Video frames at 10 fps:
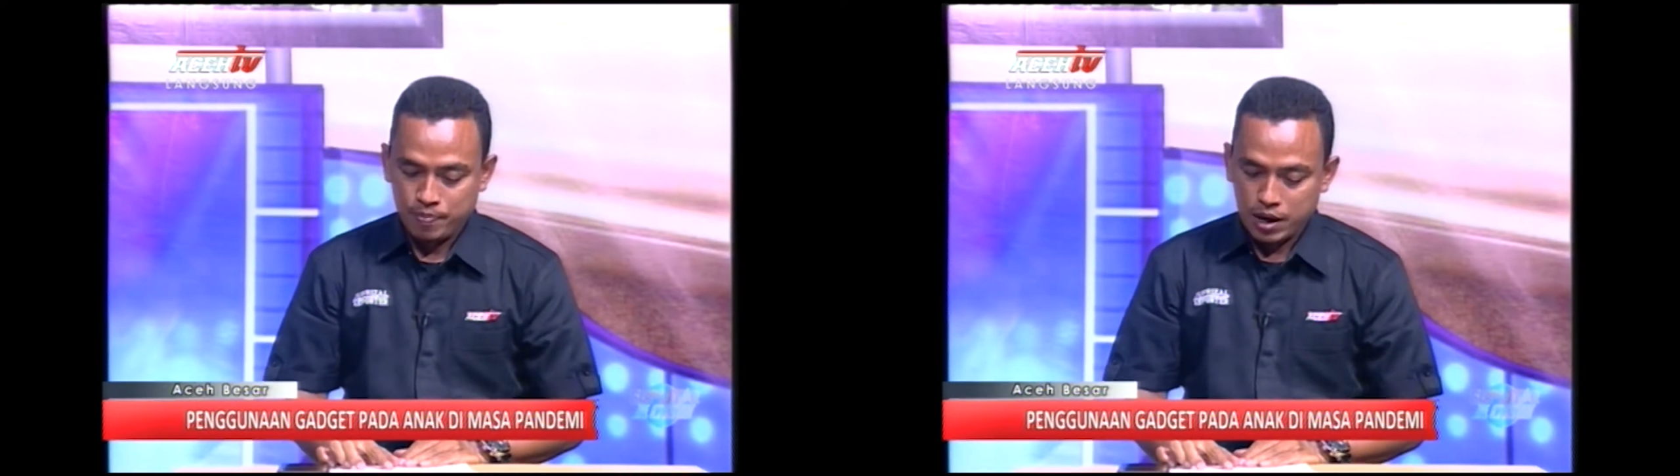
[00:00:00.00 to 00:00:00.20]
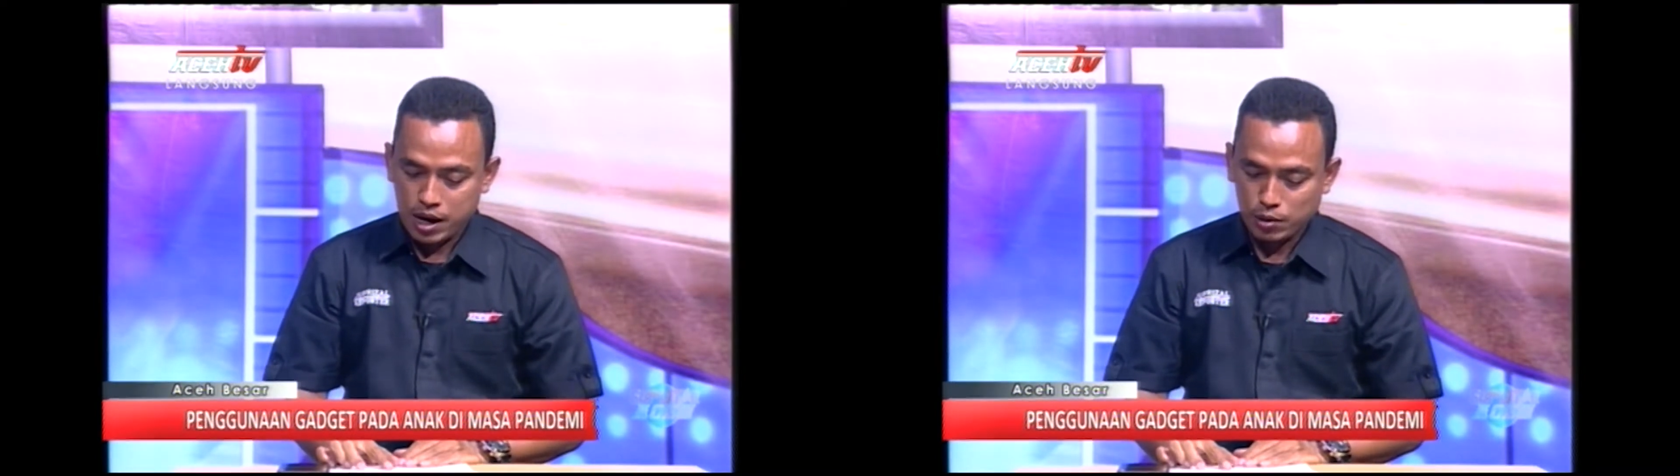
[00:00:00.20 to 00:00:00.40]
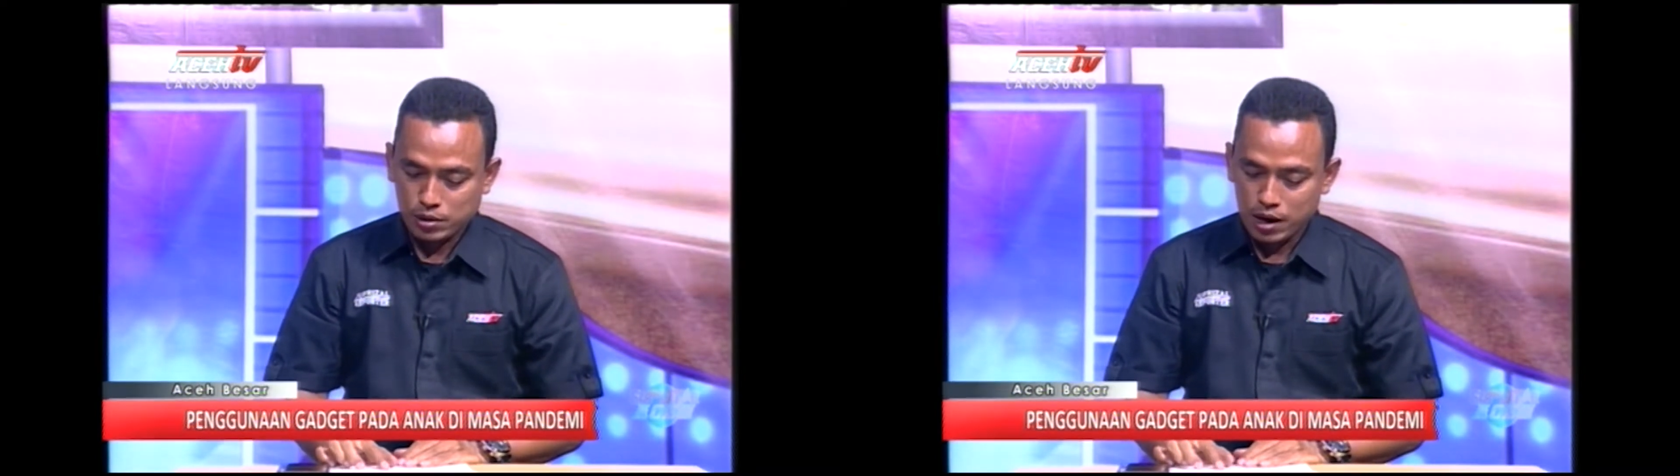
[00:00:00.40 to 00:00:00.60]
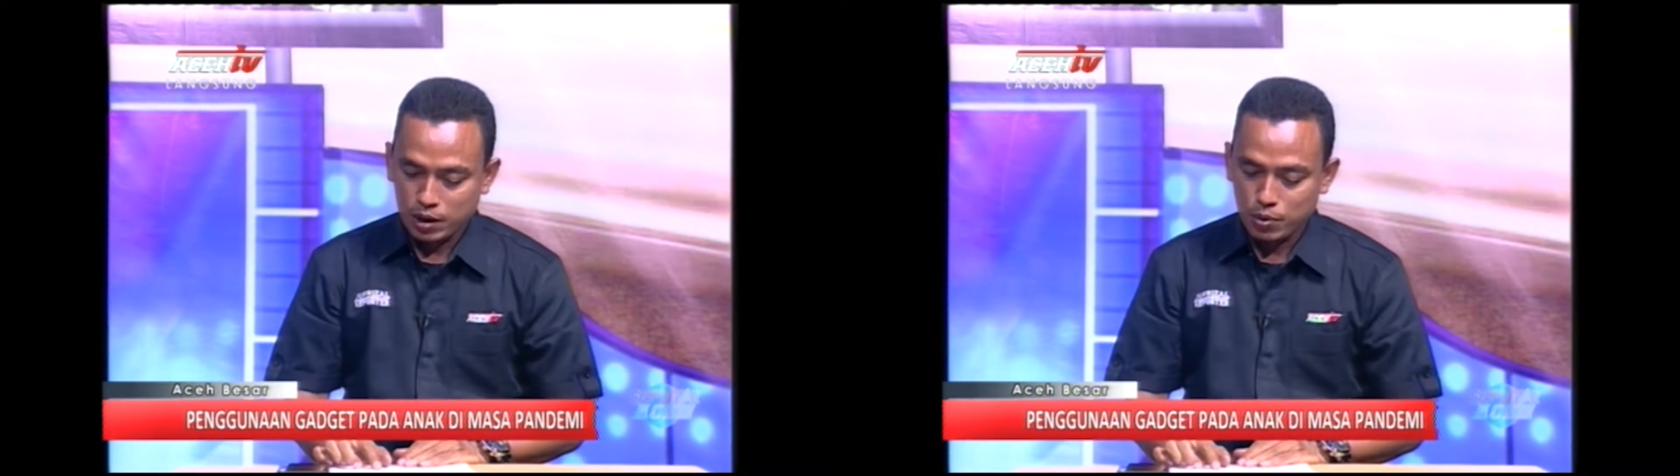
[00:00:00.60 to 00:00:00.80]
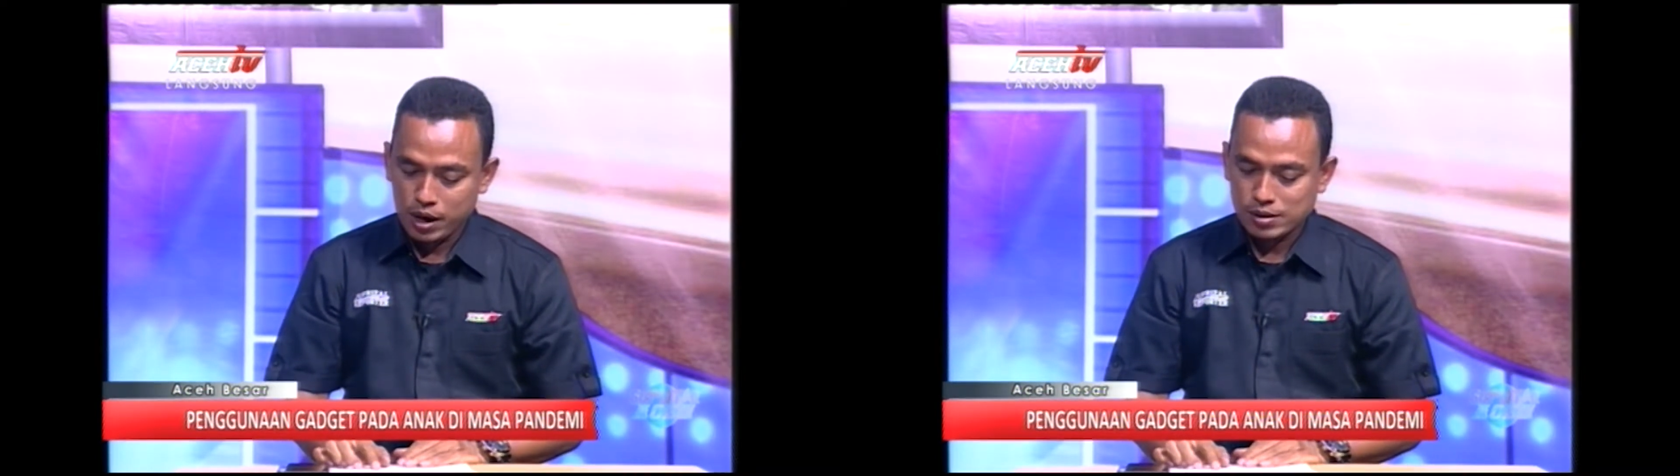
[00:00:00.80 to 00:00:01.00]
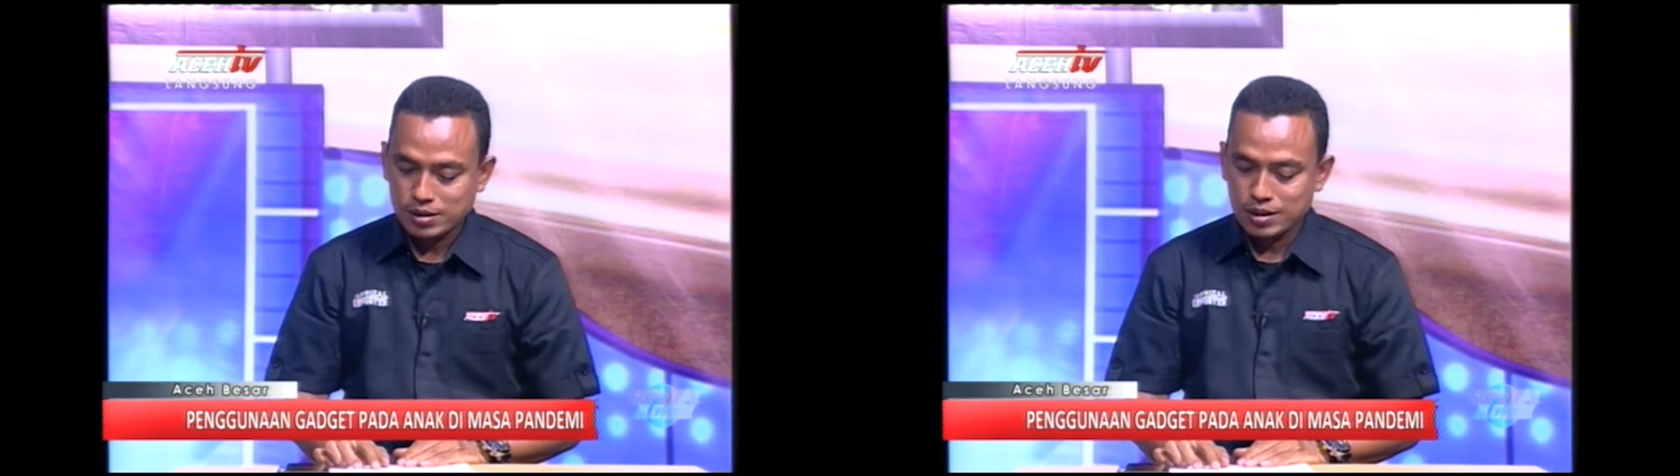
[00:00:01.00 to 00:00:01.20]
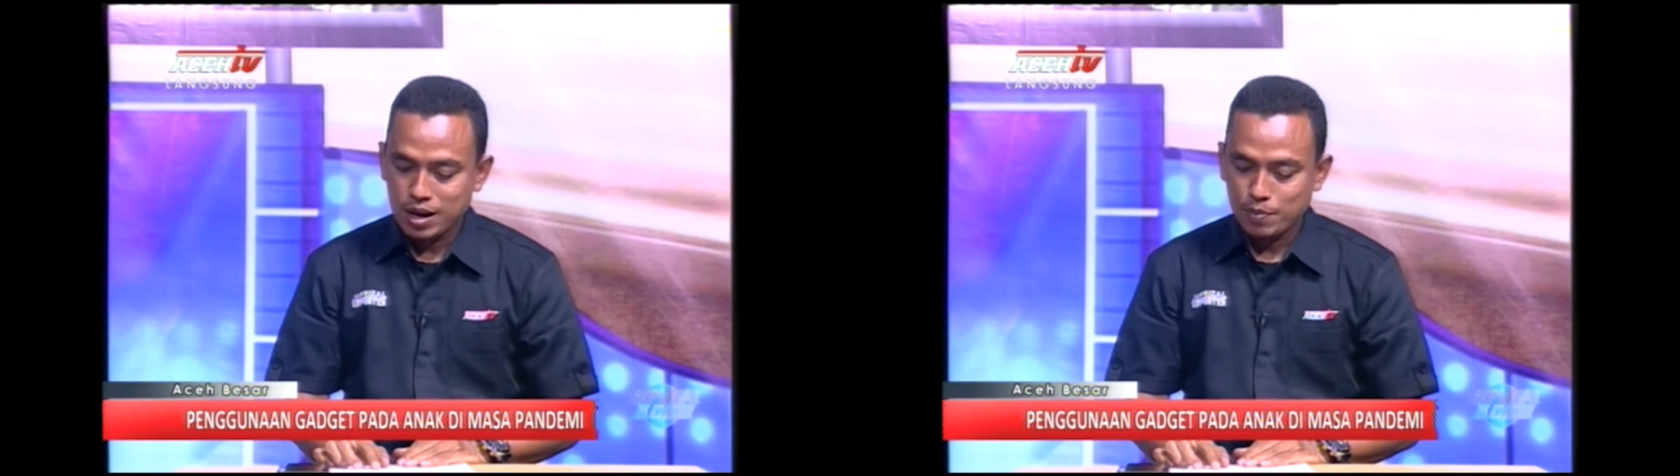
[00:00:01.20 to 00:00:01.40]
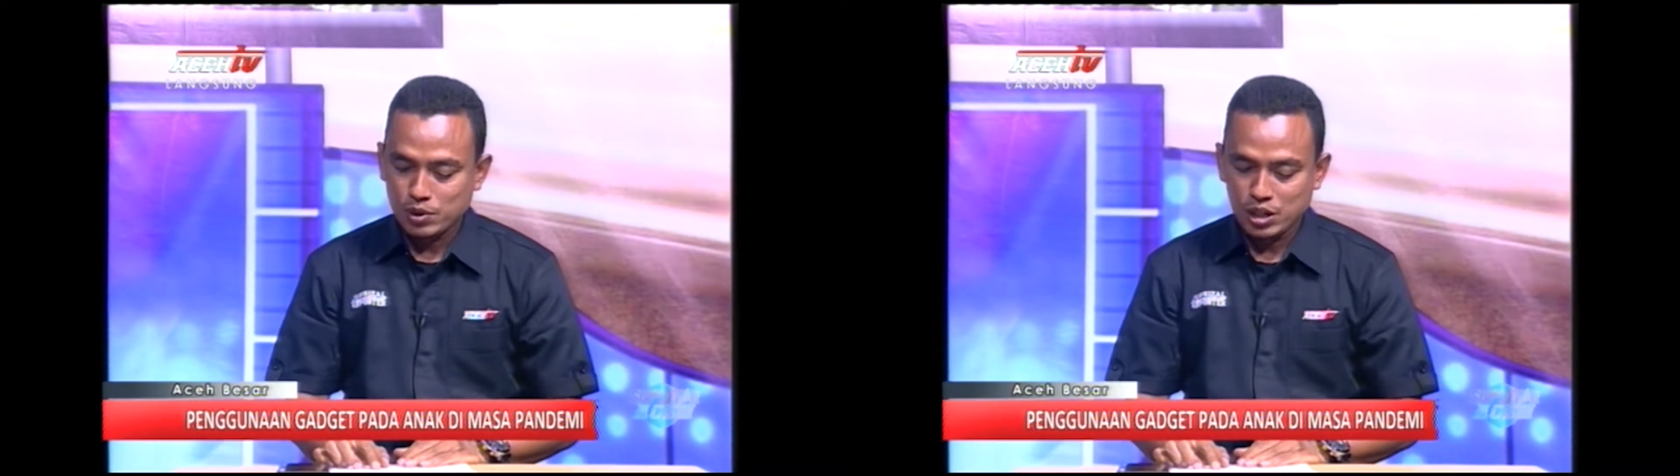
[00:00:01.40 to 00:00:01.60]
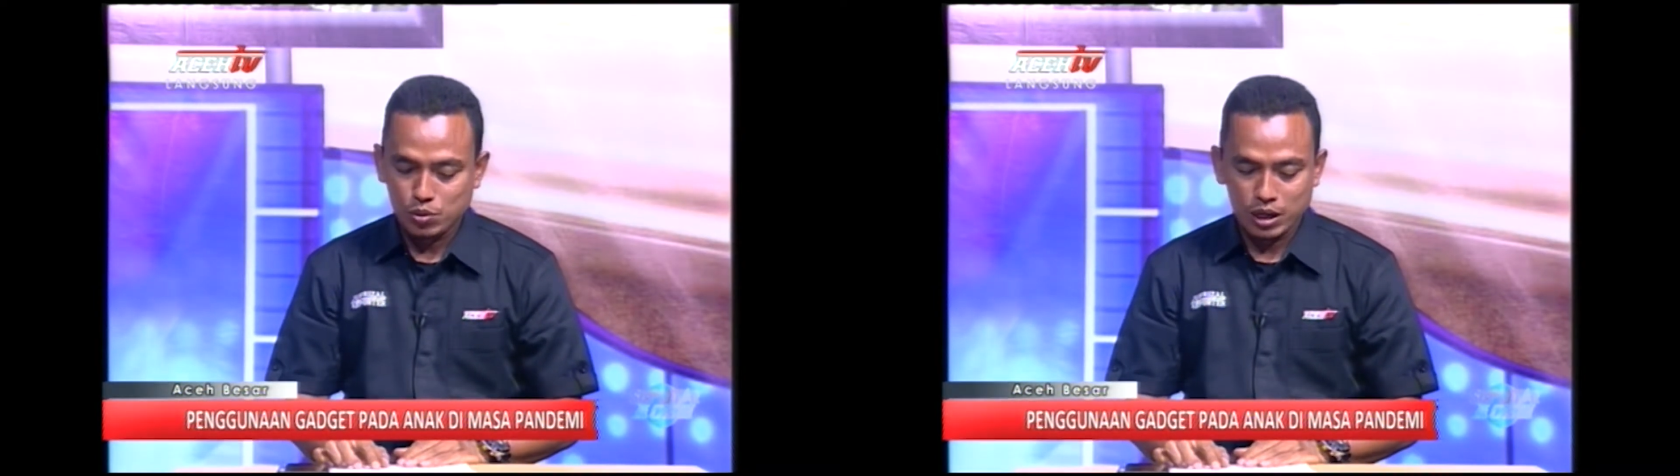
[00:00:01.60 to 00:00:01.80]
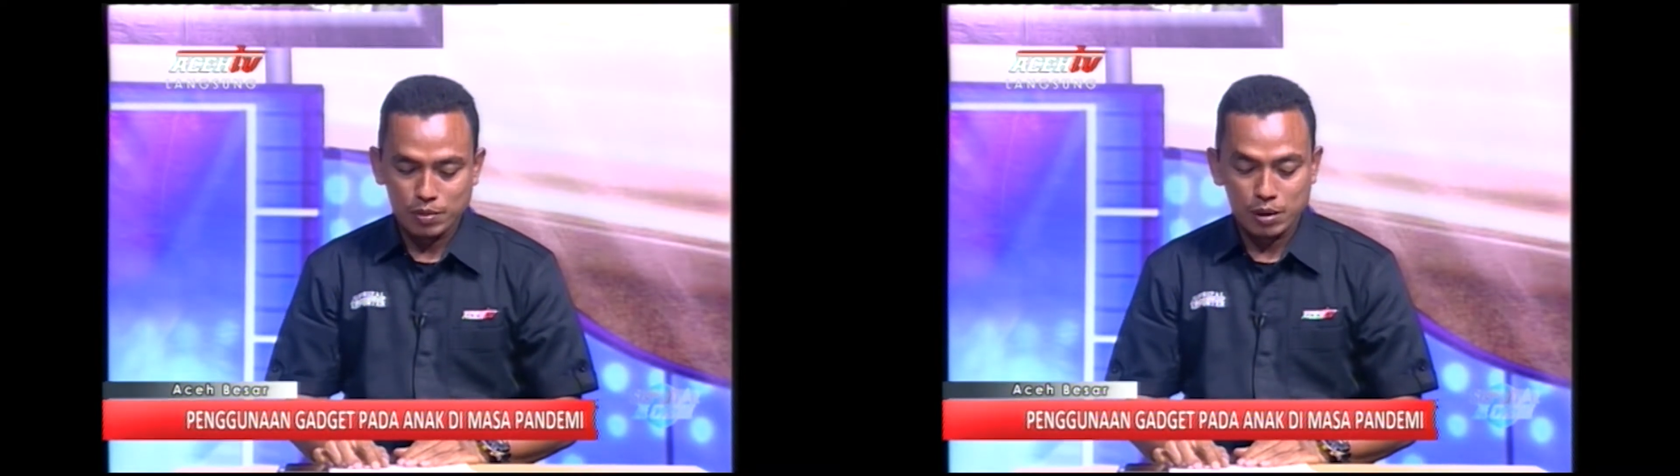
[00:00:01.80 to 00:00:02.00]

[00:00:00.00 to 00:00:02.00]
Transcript: harus dilakukan setiap siswa di